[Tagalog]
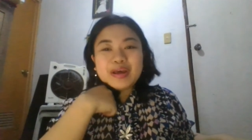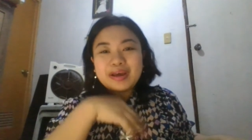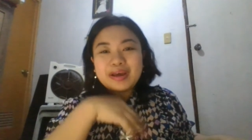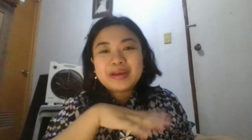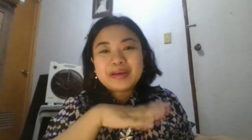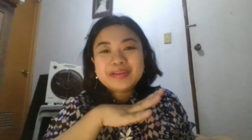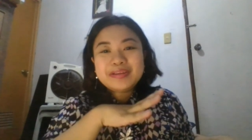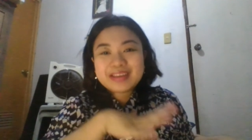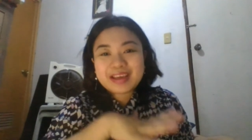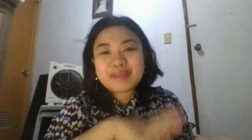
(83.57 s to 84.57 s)
Uh,
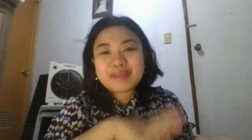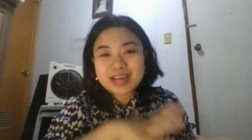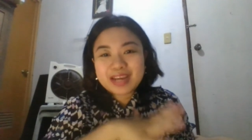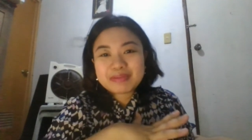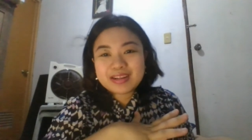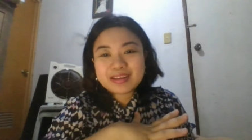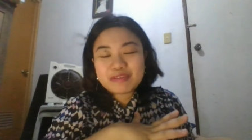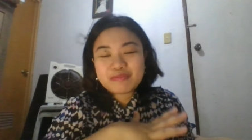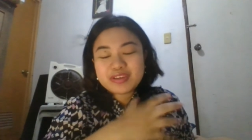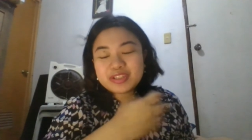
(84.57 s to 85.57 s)
yun nga, napakarami talaga
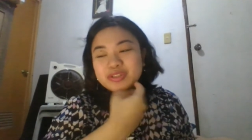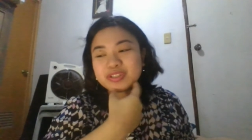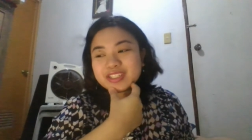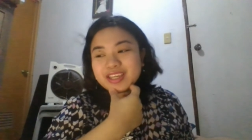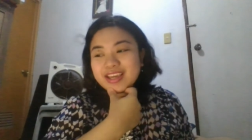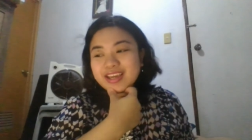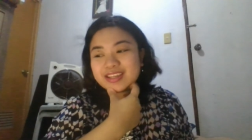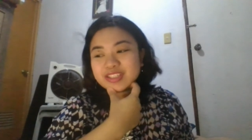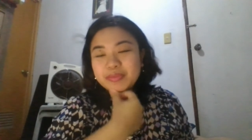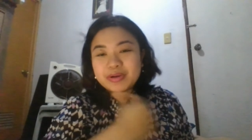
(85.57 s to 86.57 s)
niyang features,
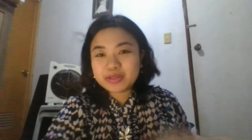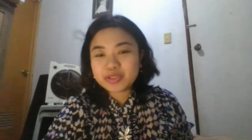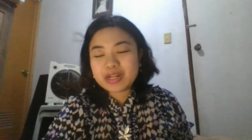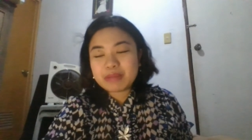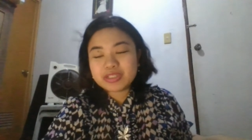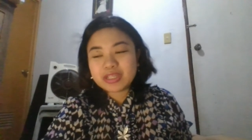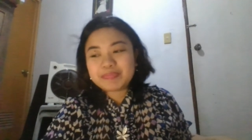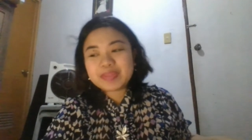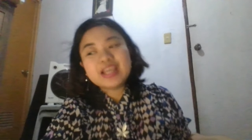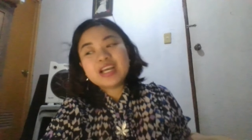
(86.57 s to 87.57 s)
kaya sobrang nagustuhan namin
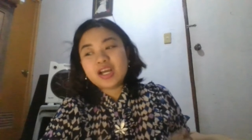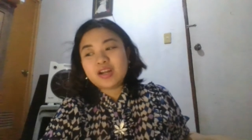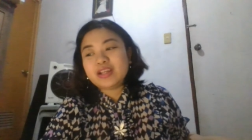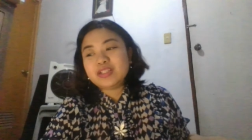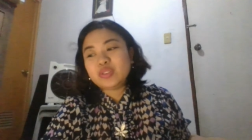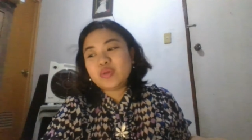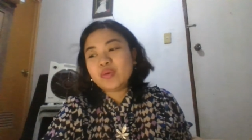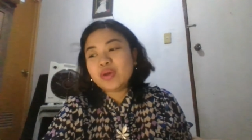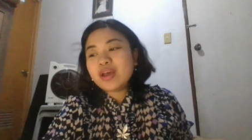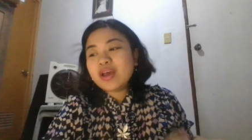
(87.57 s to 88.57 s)
siya. Alright,
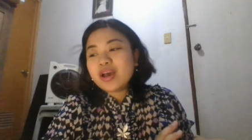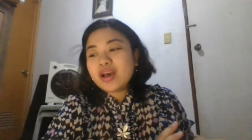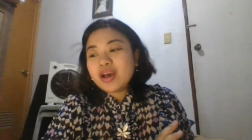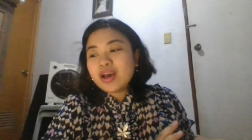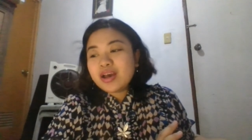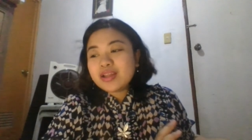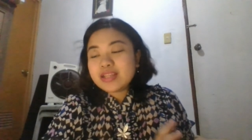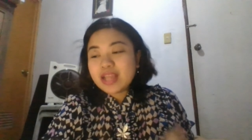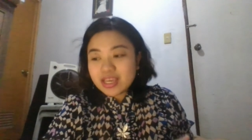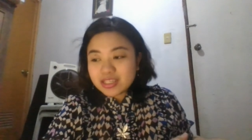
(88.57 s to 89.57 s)
so,
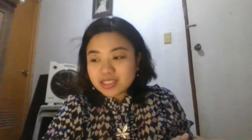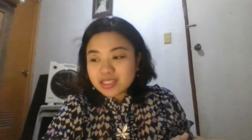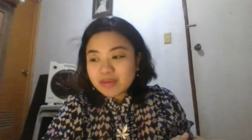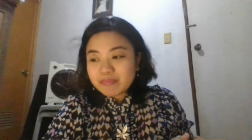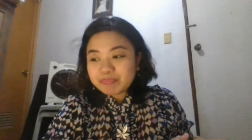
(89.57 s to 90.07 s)
next,